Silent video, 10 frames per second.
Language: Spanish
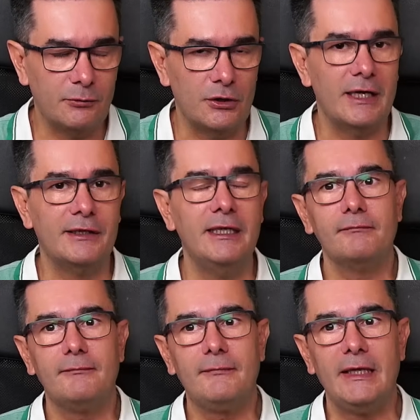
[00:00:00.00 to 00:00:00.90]
Bueno,
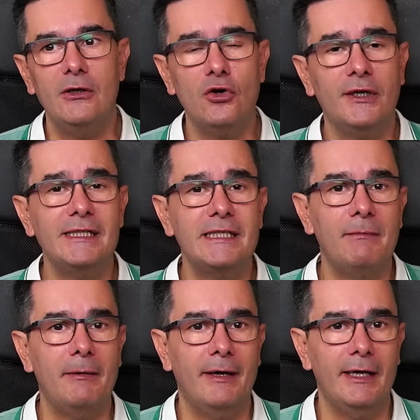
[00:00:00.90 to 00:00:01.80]
hacía lo que él
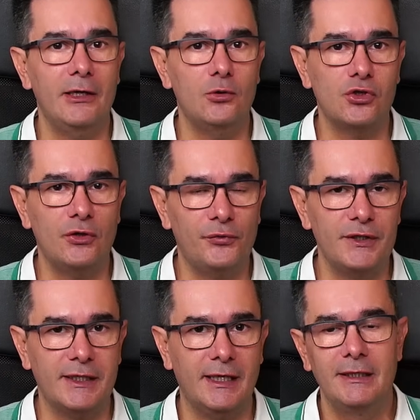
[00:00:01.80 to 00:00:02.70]
llamaba elusión
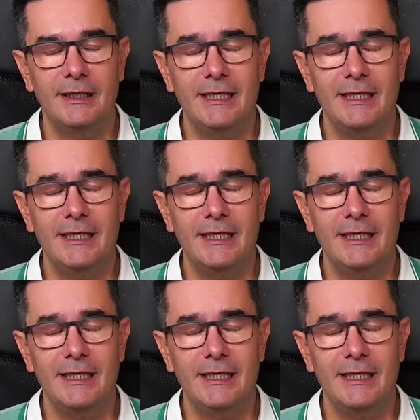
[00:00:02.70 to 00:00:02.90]
fiscal.